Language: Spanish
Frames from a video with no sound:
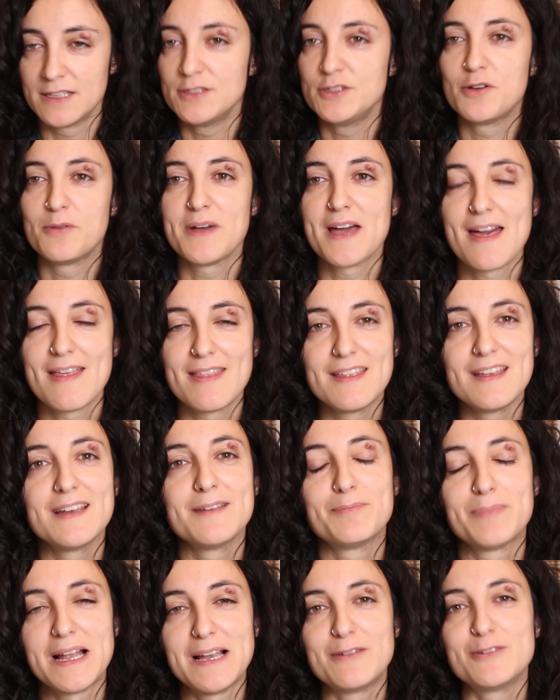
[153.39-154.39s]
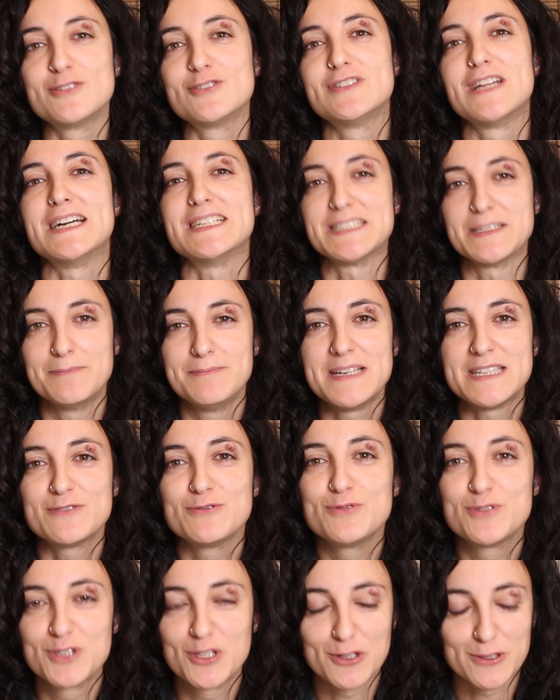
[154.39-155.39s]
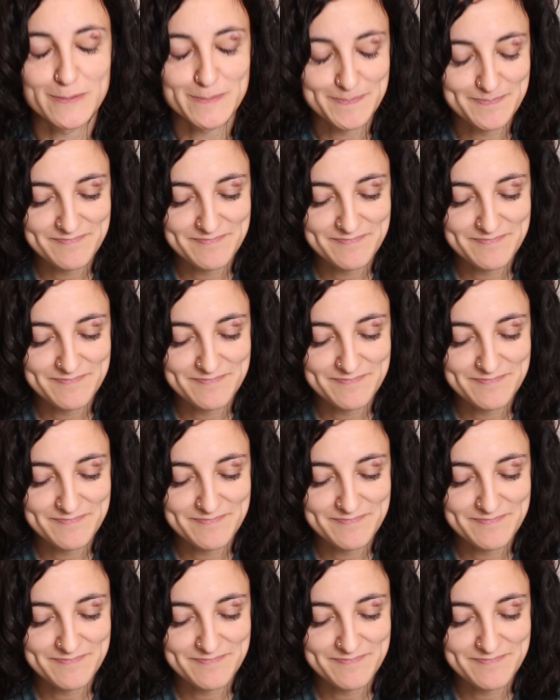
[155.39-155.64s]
no voy a decir palabrotas, me asustó.